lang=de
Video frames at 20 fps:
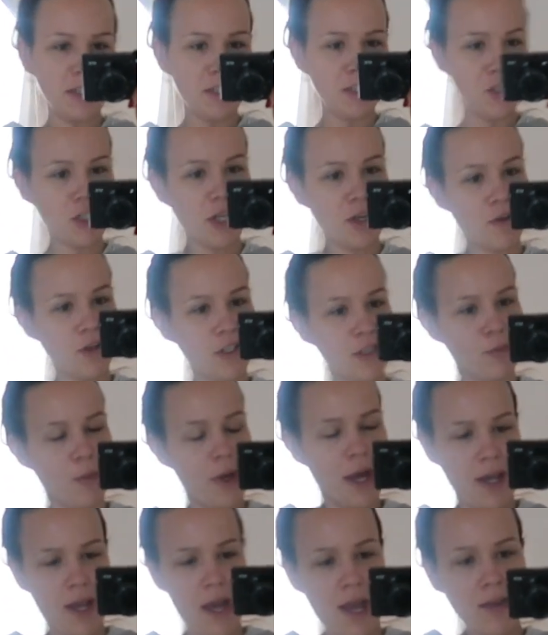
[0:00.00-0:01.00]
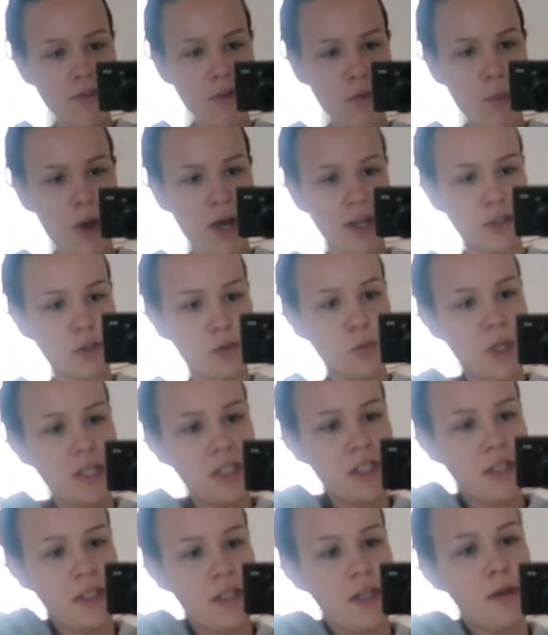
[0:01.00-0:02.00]
Also ich trage heute meinen Ivy Park
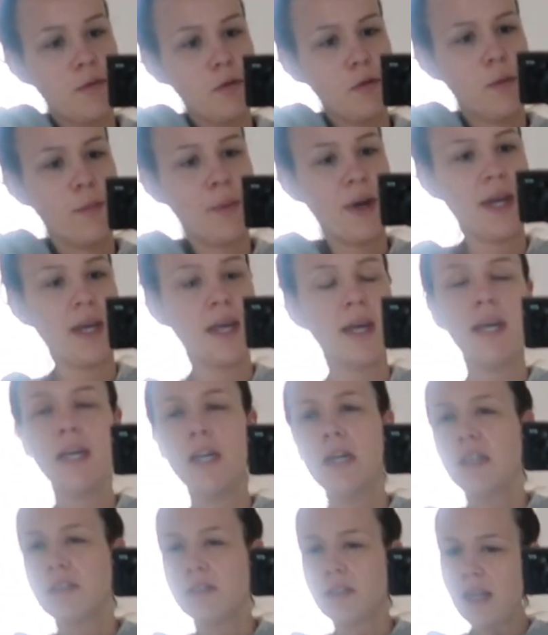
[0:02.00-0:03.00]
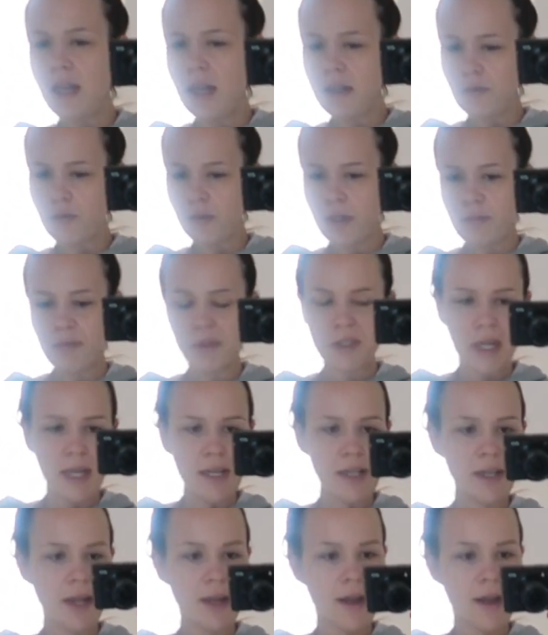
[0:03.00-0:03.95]
Sweater, den habe ich mir bei Zalando im Sale